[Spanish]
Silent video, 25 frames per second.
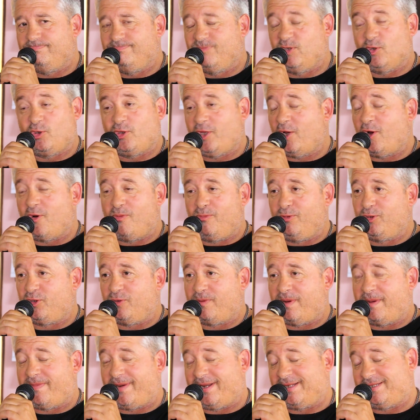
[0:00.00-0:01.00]
no tengo mucho
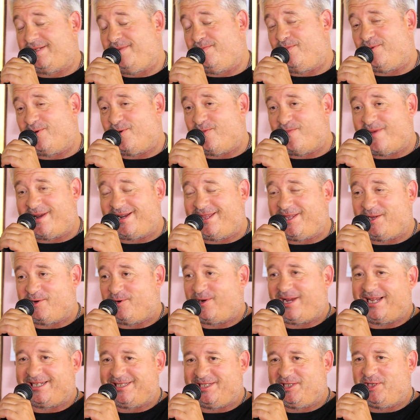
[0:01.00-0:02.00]
más para decir porque Omar
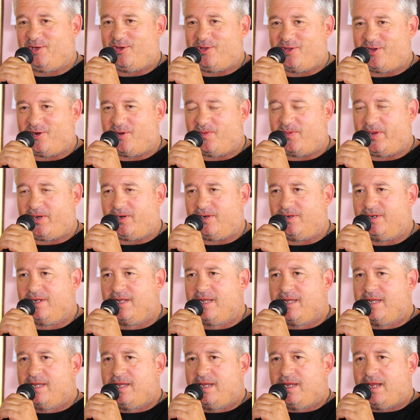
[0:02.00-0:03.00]
dijo casi todo, ¿no? Pero
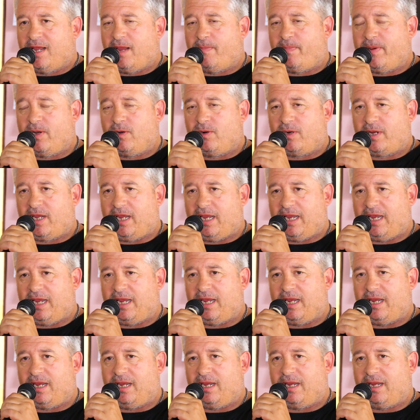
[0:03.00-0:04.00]
espero
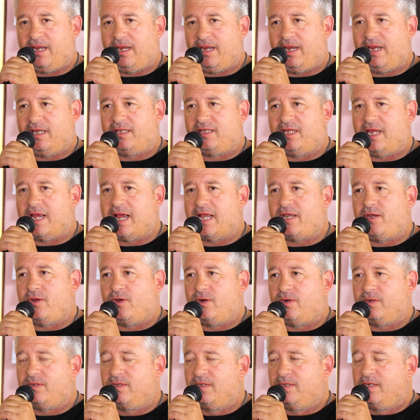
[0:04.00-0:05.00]
que este
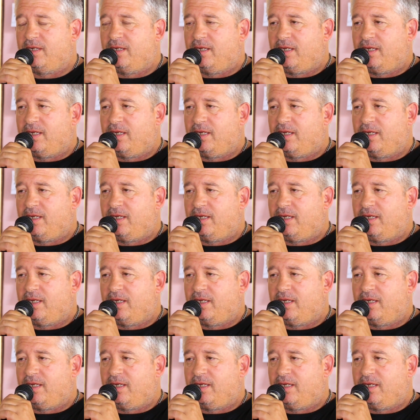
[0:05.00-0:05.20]
año